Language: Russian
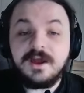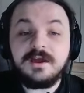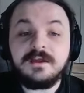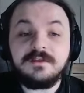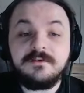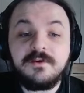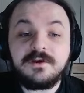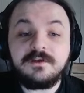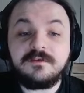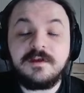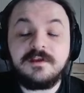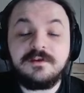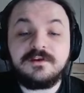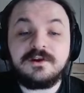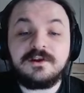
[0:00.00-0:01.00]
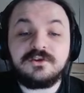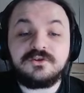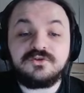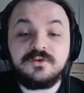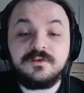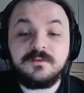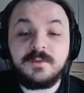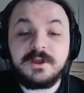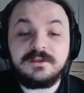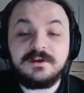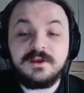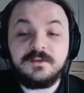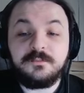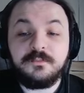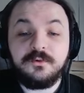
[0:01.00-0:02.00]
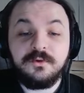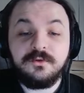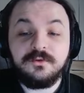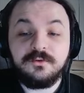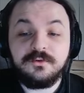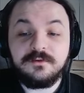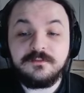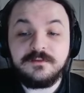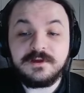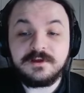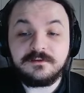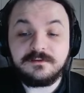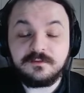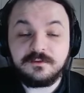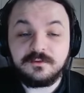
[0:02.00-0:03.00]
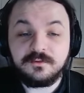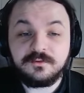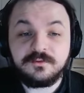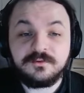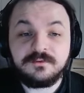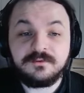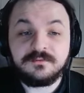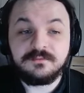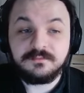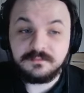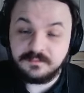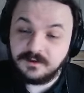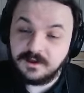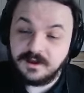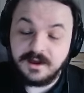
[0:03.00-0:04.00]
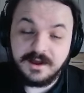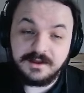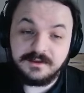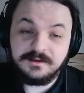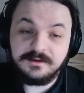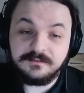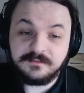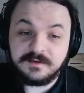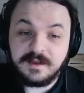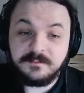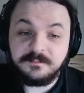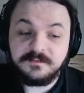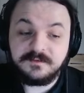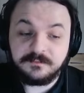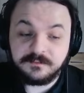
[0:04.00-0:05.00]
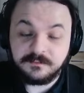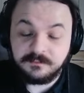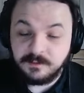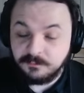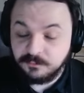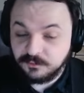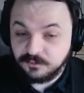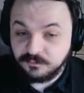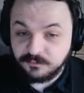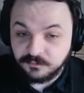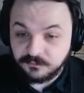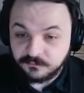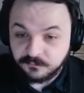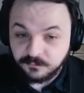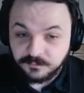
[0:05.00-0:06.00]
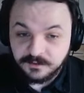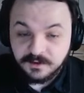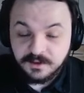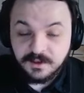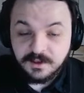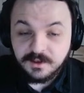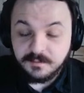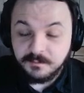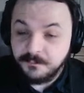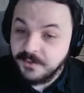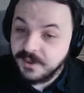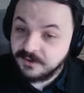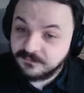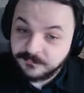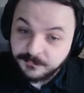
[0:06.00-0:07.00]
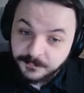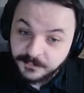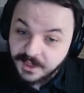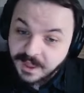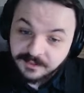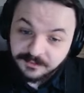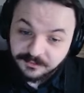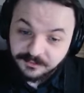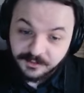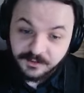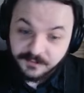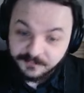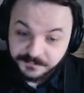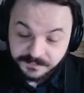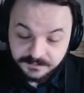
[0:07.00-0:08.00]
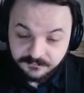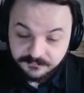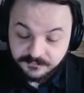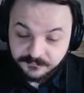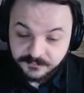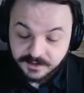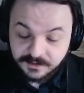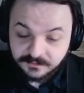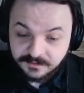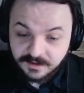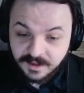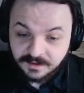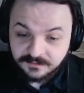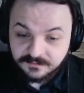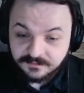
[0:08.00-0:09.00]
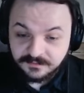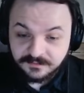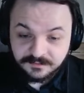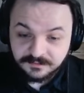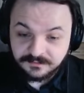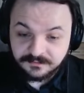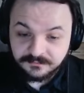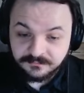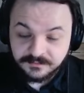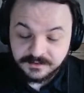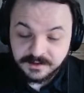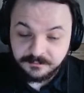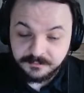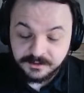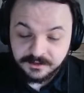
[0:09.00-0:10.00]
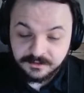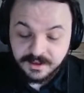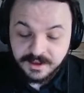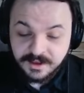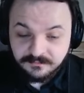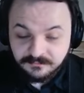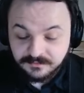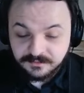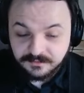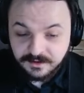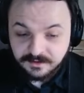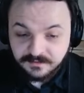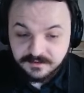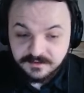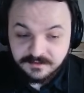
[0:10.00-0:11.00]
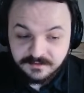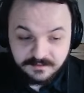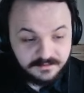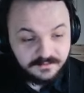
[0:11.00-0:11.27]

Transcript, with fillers: этого, кстати, хорошо смотреть полную версию, а не в записи в свободном доступе бесплатно во ВКонтакте, в ВК Лайве, на Кике